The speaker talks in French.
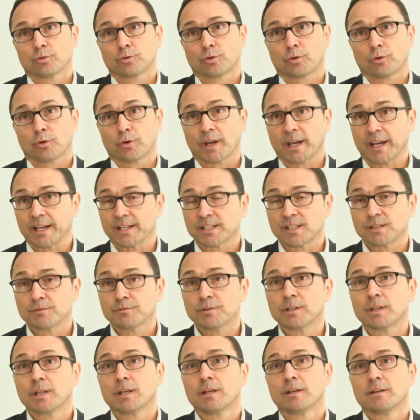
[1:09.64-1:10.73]
notre
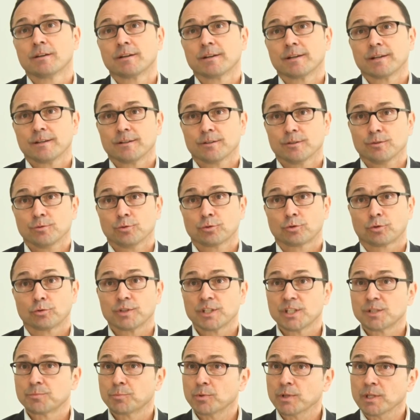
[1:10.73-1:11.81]
réactivité, notre
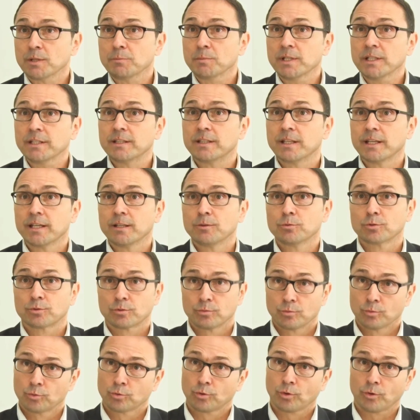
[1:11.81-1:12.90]
disponibilité,
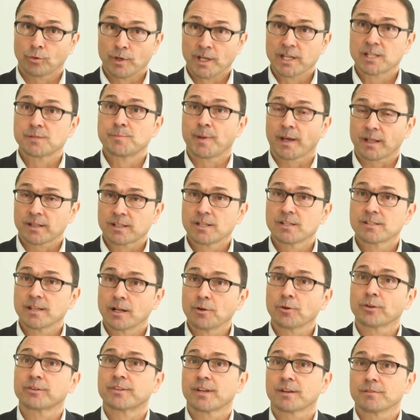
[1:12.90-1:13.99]
notre, notre expertise à
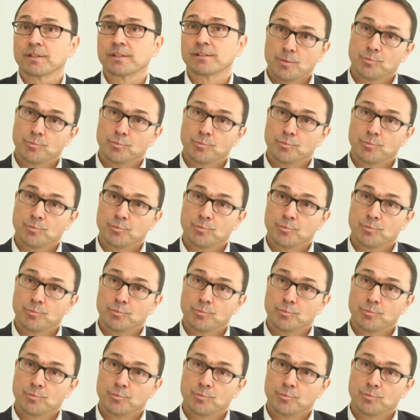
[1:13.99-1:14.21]
leur service.